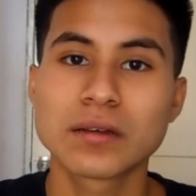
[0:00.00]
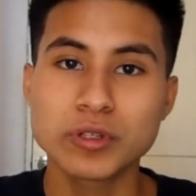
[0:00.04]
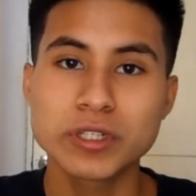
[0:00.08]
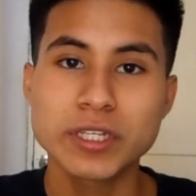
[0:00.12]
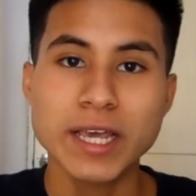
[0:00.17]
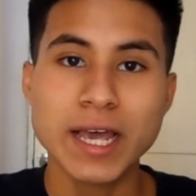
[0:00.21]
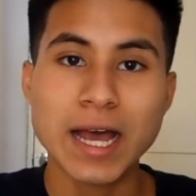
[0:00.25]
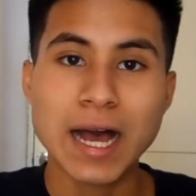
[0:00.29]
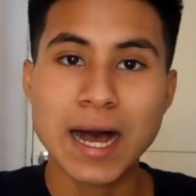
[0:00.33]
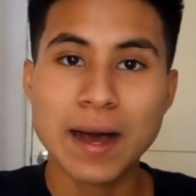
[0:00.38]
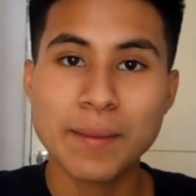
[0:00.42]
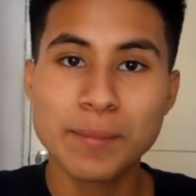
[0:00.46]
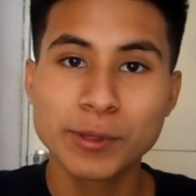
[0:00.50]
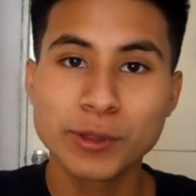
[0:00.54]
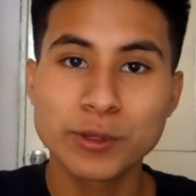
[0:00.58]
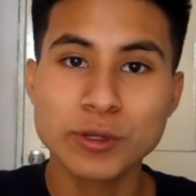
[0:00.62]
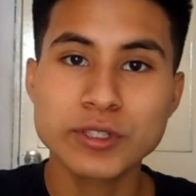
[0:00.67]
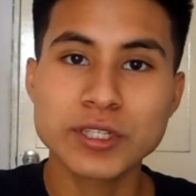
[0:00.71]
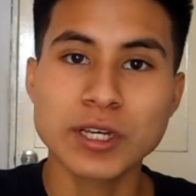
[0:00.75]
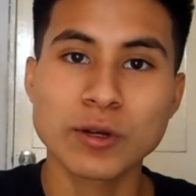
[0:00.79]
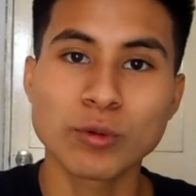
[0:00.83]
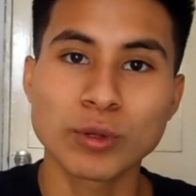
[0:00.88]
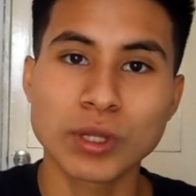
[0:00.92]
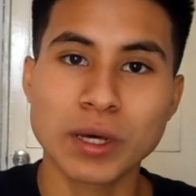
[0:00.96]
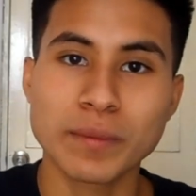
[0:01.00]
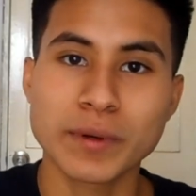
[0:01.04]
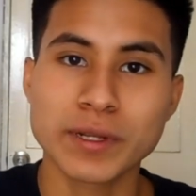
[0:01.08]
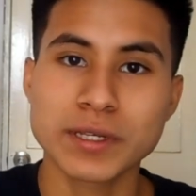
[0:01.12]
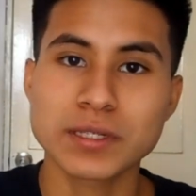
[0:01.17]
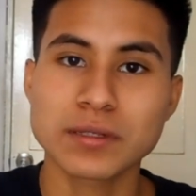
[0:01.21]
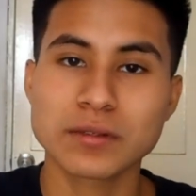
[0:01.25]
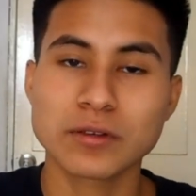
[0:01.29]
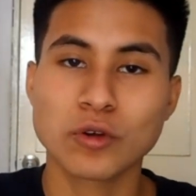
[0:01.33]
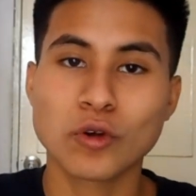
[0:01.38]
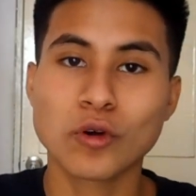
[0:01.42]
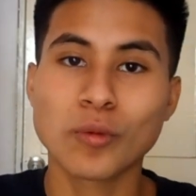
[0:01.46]
Puse hábitos
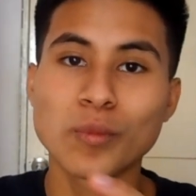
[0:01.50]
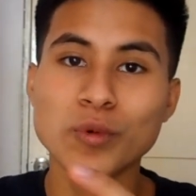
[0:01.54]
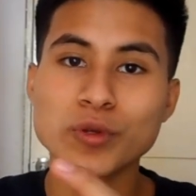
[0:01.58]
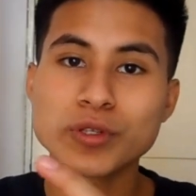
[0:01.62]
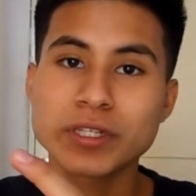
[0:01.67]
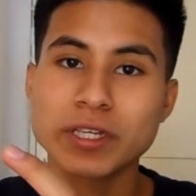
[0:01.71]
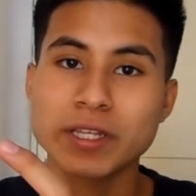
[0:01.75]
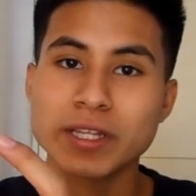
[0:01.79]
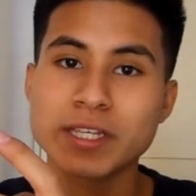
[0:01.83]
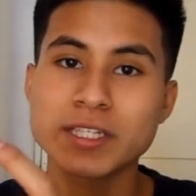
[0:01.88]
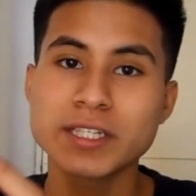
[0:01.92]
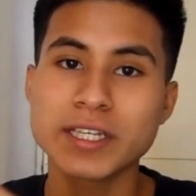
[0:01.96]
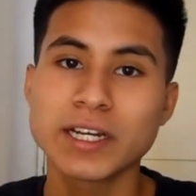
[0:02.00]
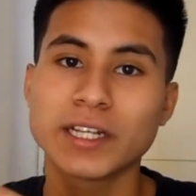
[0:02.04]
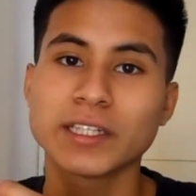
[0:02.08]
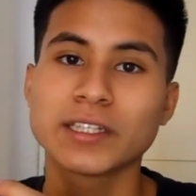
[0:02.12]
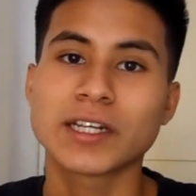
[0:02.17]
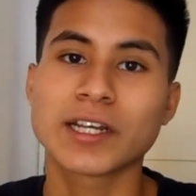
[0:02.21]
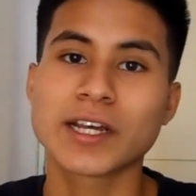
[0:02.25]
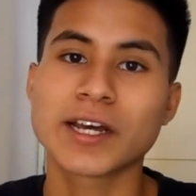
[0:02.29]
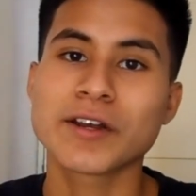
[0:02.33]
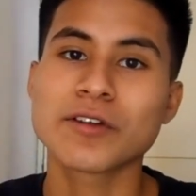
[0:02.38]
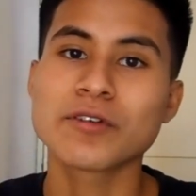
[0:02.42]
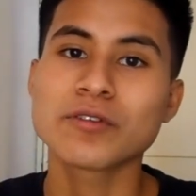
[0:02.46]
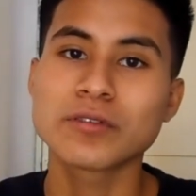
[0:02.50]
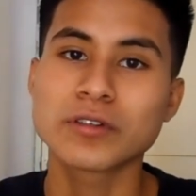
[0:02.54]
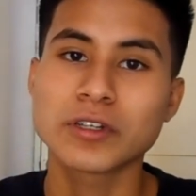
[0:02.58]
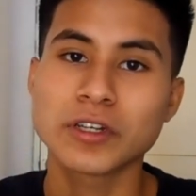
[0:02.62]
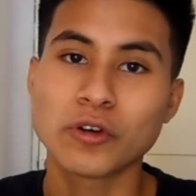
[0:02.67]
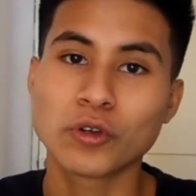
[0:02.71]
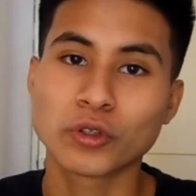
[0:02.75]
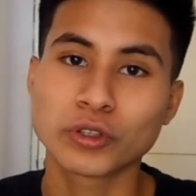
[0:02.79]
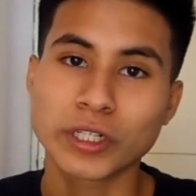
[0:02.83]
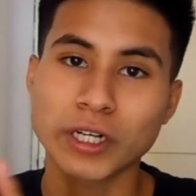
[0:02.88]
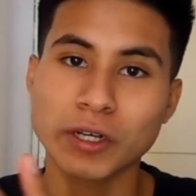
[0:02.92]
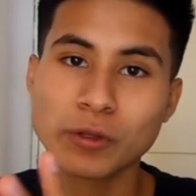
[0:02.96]
saludables, cómo se dice en italiano,
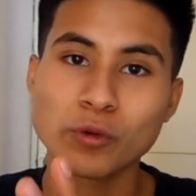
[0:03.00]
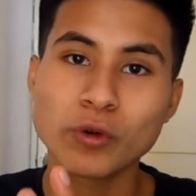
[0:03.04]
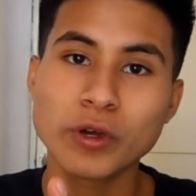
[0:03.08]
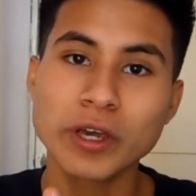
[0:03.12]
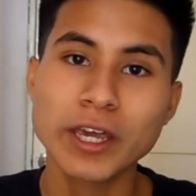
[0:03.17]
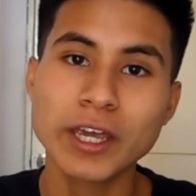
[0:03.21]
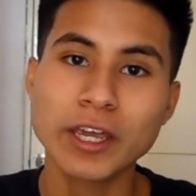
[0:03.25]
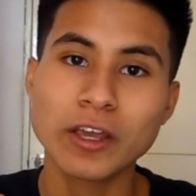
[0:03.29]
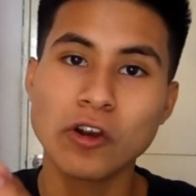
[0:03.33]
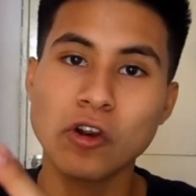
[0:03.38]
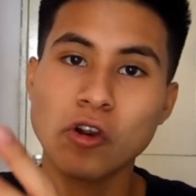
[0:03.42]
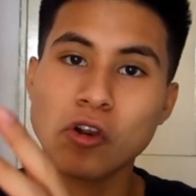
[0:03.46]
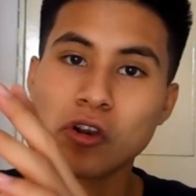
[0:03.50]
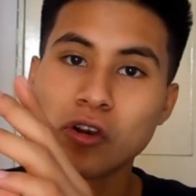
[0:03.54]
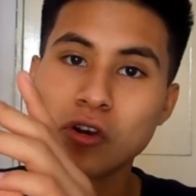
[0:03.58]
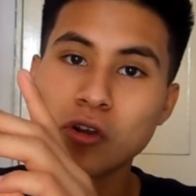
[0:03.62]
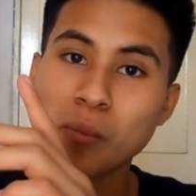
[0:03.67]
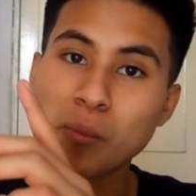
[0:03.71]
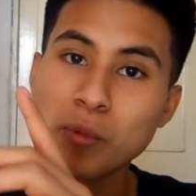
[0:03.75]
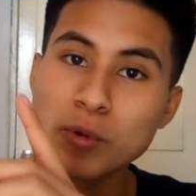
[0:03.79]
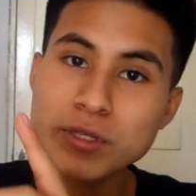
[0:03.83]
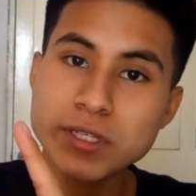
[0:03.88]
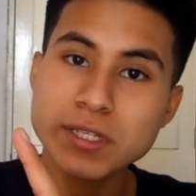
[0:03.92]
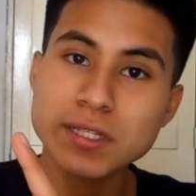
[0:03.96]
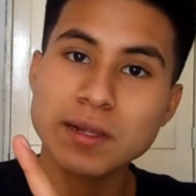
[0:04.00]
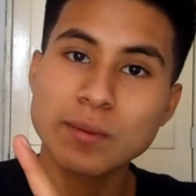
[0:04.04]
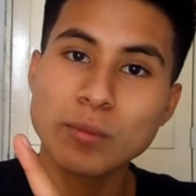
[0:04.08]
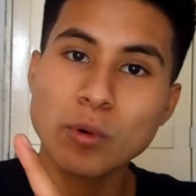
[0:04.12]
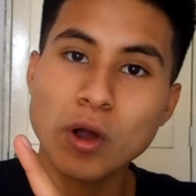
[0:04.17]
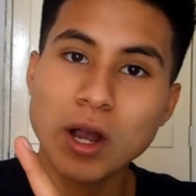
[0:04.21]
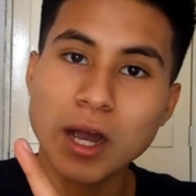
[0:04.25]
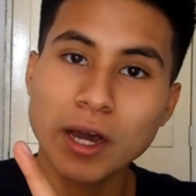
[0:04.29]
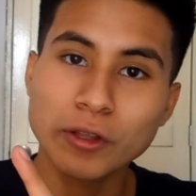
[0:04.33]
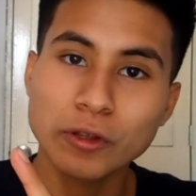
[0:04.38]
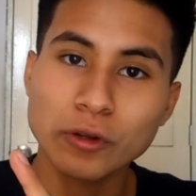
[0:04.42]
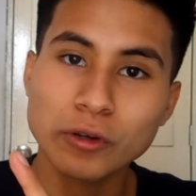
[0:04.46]
y lo traduje y lo puse en el
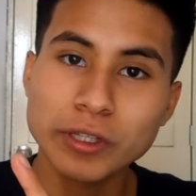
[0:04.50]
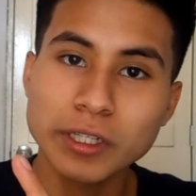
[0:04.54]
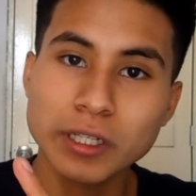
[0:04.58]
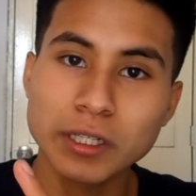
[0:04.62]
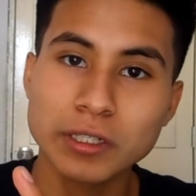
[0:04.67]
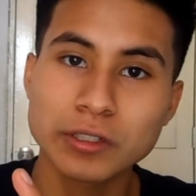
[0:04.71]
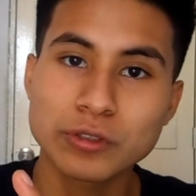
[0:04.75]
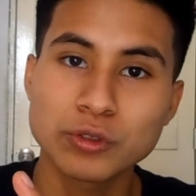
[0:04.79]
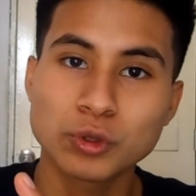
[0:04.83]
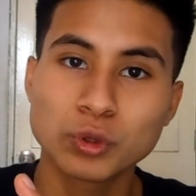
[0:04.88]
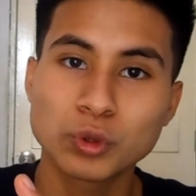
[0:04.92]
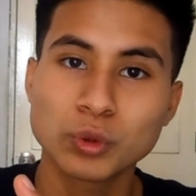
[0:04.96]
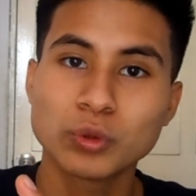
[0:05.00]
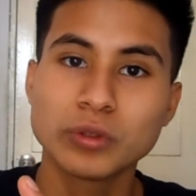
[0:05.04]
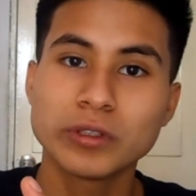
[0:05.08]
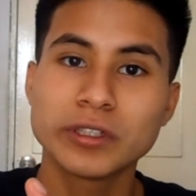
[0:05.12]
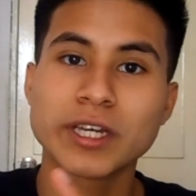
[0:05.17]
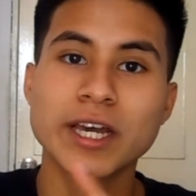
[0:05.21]
buscador de YouTube.